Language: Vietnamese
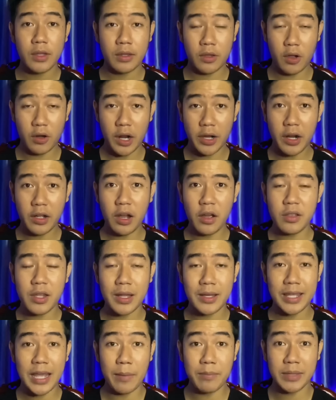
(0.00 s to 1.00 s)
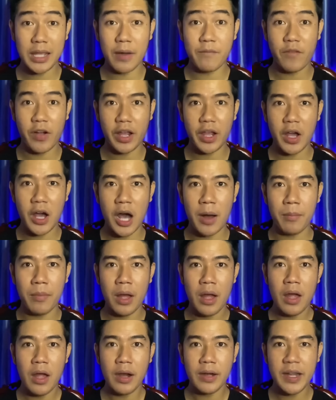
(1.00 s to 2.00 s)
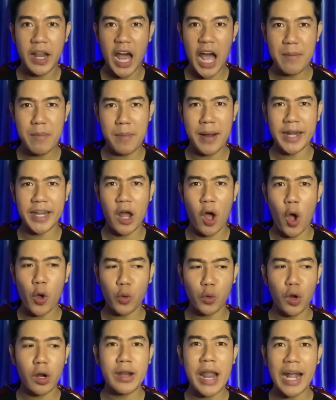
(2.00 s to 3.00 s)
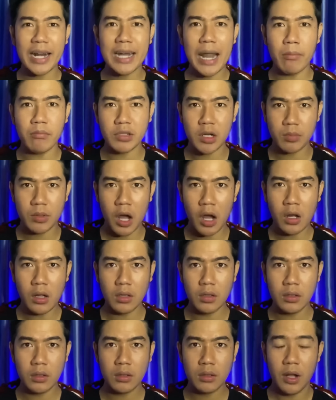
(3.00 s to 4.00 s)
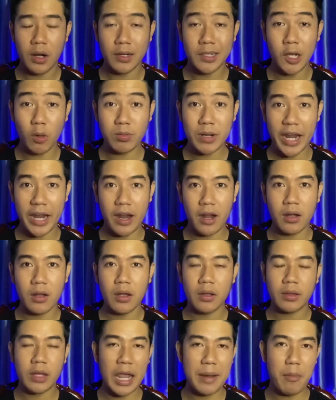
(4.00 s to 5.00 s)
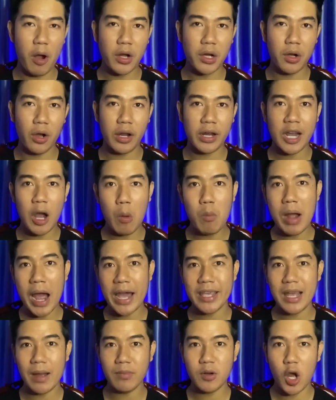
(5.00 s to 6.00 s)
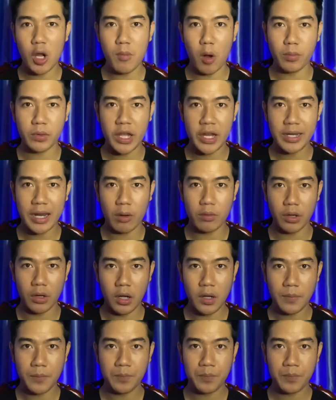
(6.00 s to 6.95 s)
Cho nên nó cứ nhìn chằm chằm vào cái hòm Nơi mà bà nội của nó đang nằm trong đó Lúc này á thì mọi người không ai dám nói một tiếng nào nữa